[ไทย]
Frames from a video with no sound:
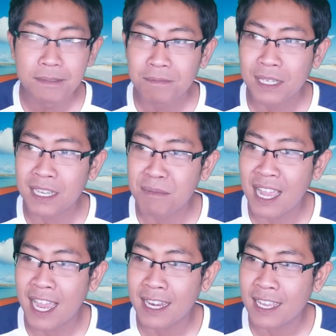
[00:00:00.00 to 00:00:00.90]
ไปทำ
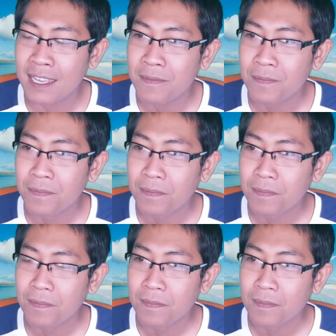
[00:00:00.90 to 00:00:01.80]
งานเนี่ย
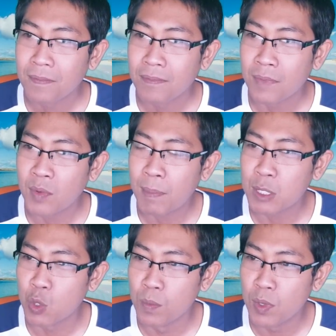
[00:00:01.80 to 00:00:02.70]
แบบว่าป
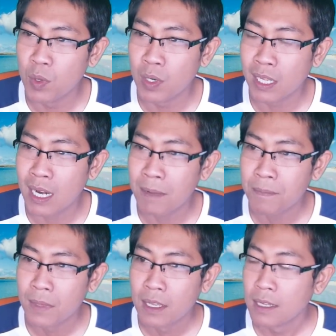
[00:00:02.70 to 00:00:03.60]
ระชุมอยู่นะครับ
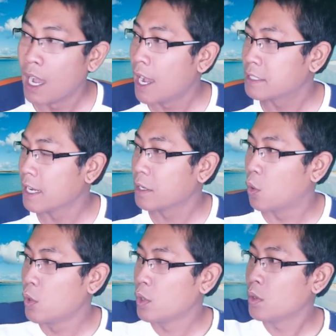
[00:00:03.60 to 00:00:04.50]
เชิญ
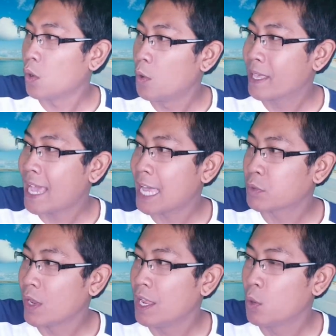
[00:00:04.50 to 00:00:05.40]
คุณโอเมก้า
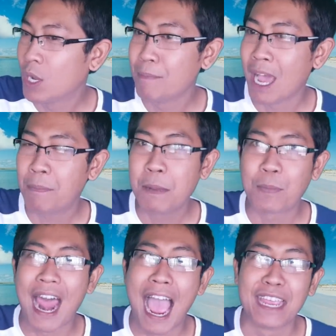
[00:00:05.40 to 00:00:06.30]
ทรีลุกขึ้นมาพิ
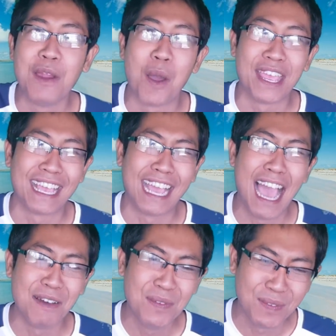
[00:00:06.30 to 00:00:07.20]
ปรายหน่อยครับ